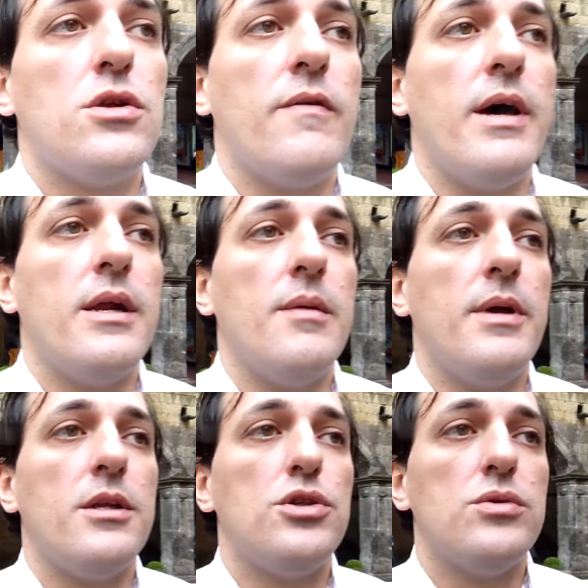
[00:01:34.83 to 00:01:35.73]
trovare le
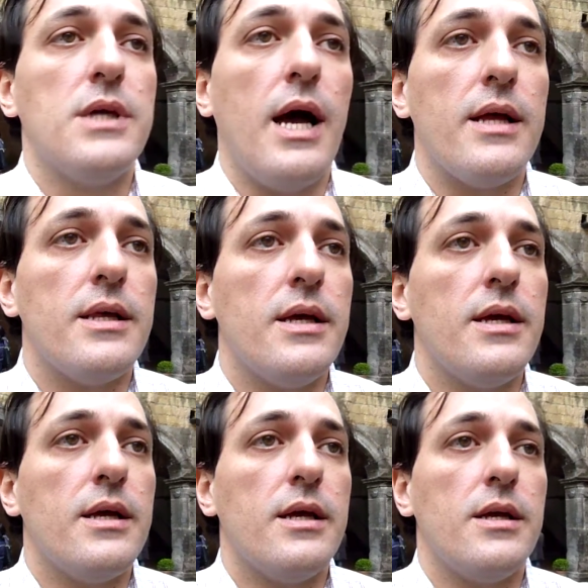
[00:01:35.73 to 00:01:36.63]
merci usate,
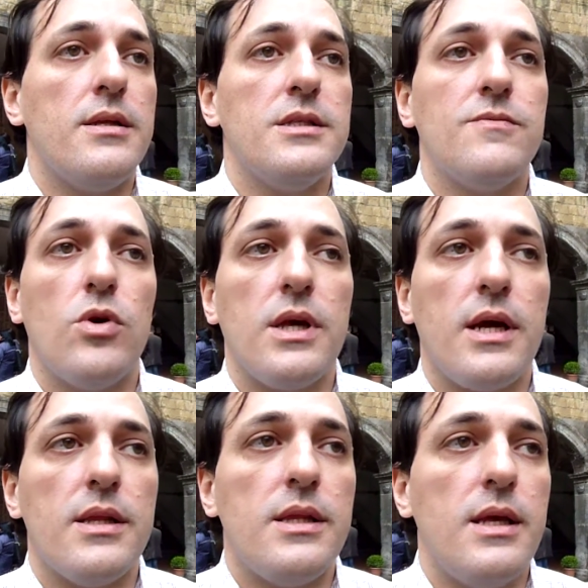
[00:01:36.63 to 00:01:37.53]
eh, gli svuota
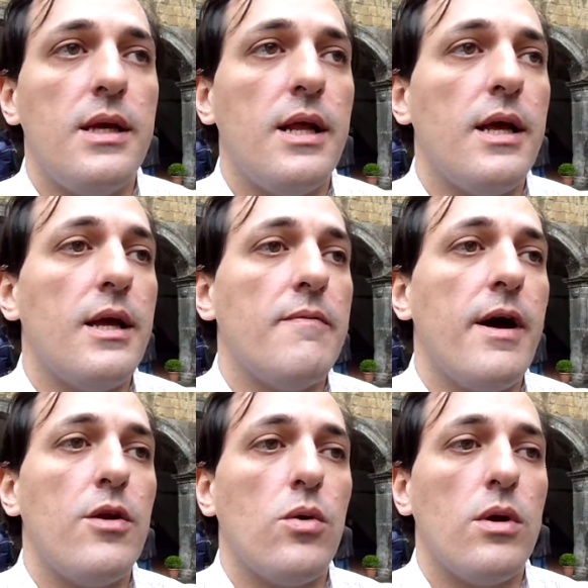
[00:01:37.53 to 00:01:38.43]
cantine
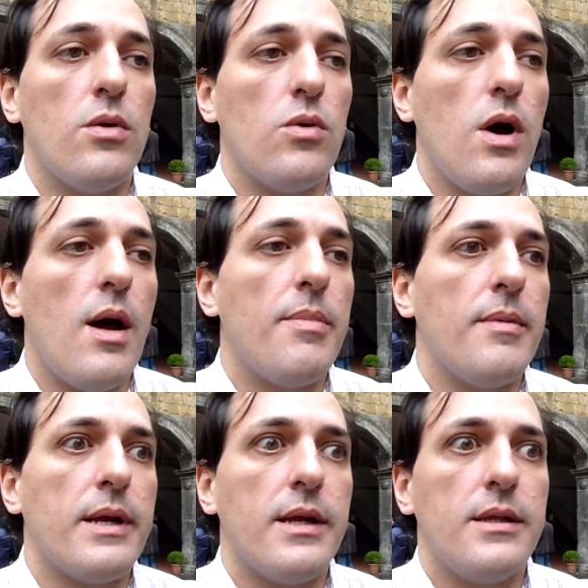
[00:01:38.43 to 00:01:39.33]
vanno con la loro app
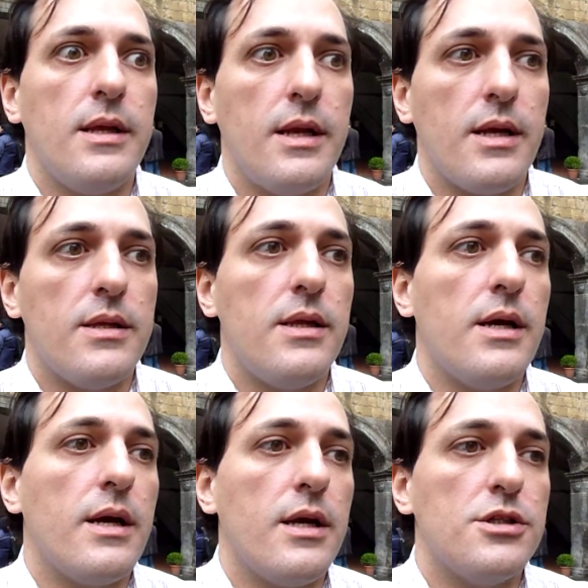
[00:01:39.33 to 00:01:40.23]
per cantina in
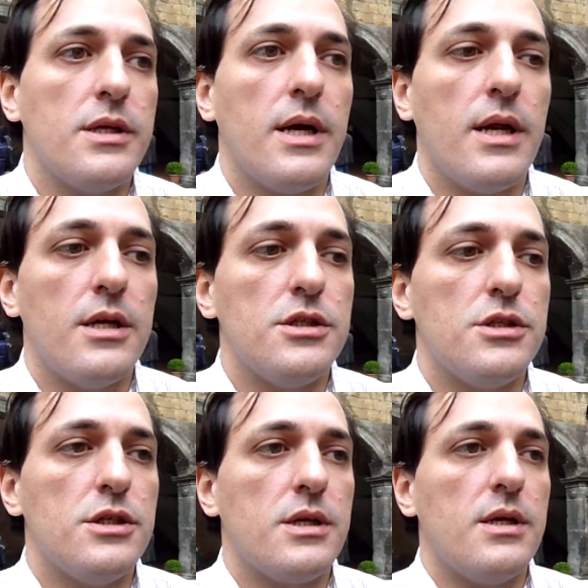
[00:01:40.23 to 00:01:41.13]
cantina, garage a garage in
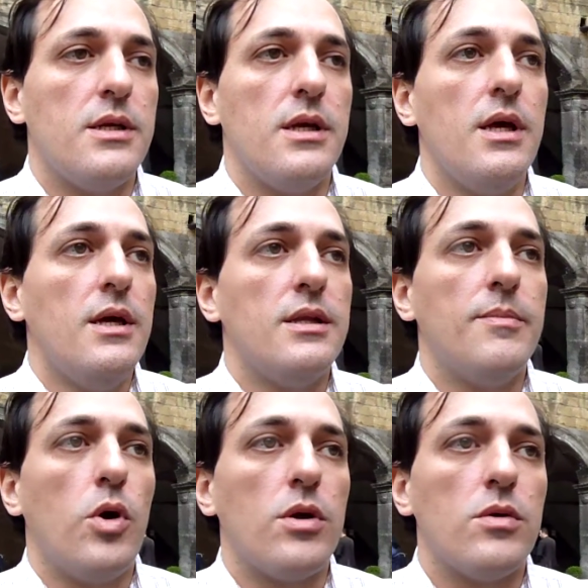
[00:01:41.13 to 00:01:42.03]
cerca di, di
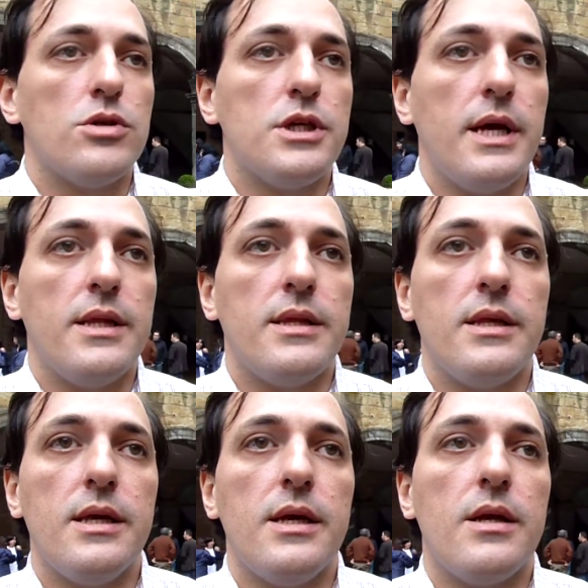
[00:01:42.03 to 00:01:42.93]
pochi
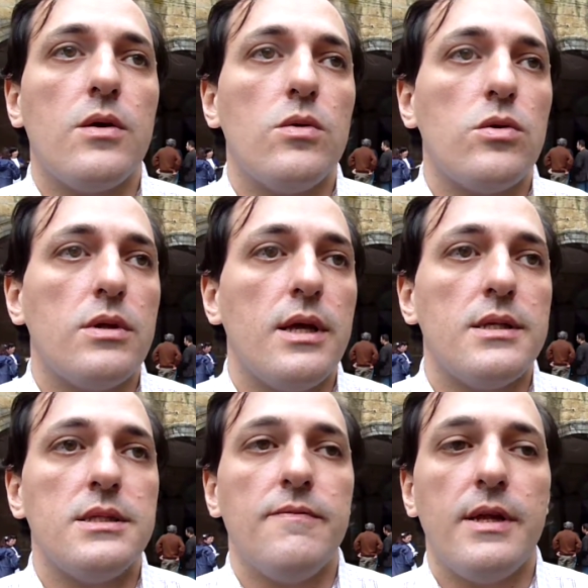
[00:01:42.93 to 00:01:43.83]
oggetti, il conto
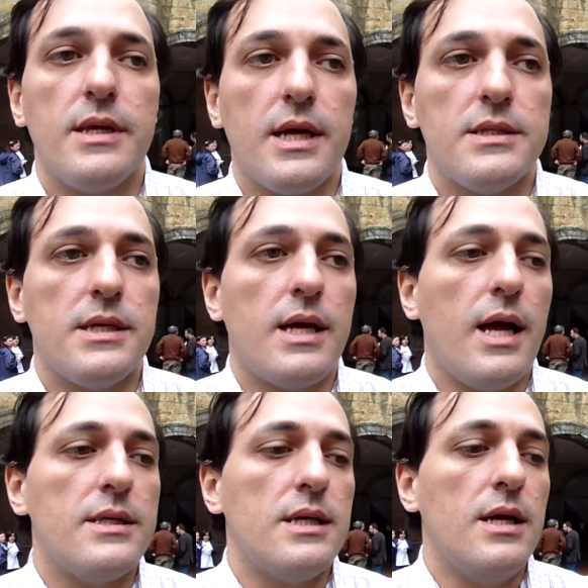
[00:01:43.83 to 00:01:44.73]
terzi va di casa in
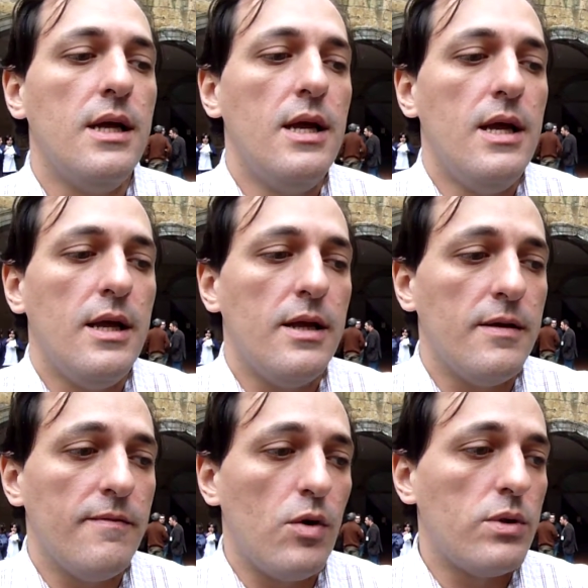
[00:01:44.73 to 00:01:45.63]
casa
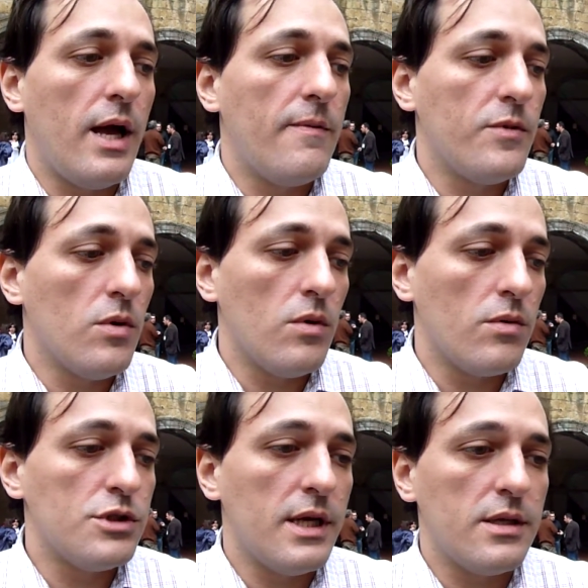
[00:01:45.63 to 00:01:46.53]
eh, valutando
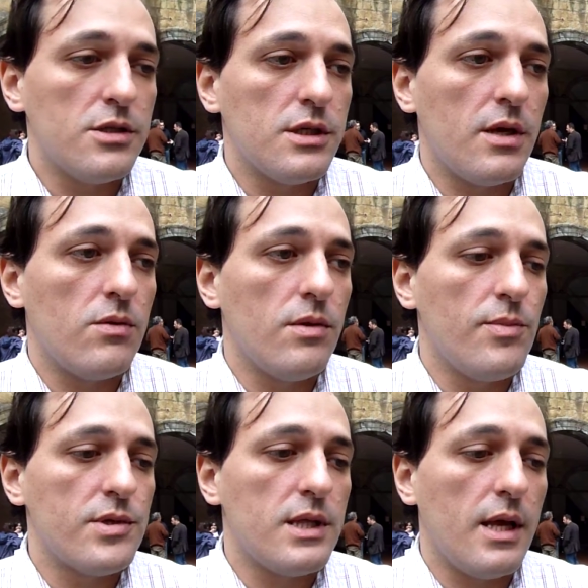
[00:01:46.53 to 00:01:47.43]
oggetti e cercando di
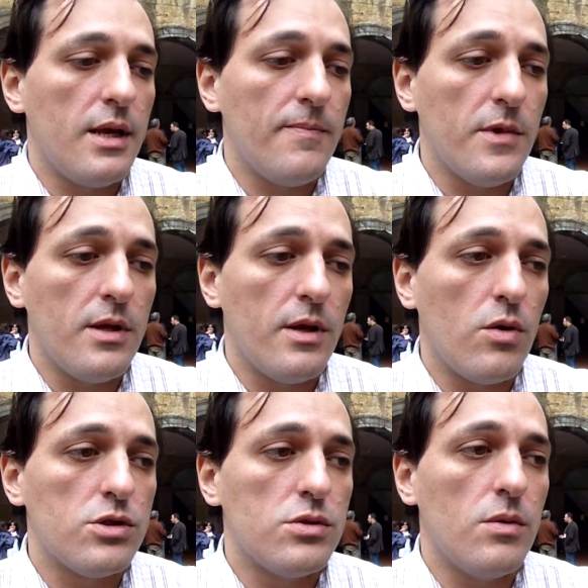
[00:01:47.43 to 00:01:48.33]
portare nel
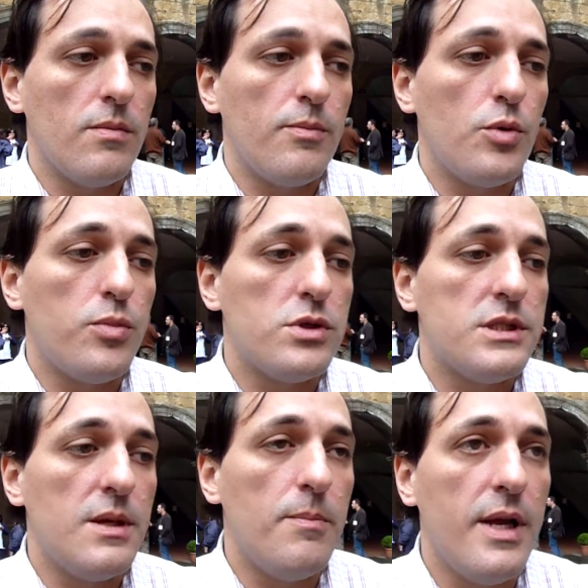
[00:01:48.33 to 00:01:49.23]
negozio più
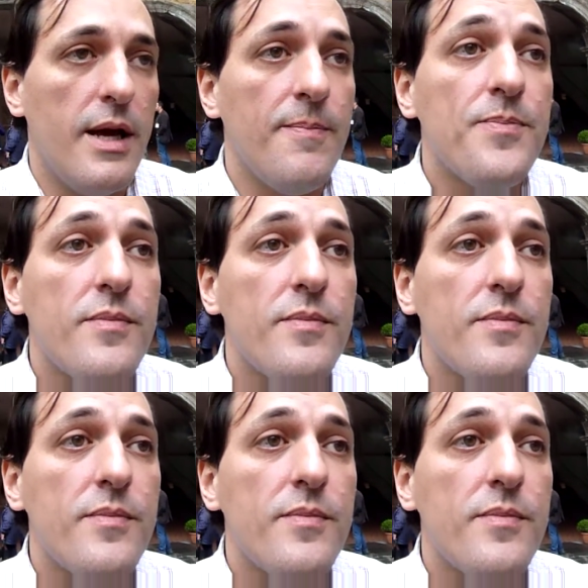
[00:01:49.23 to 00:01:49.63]
possibile,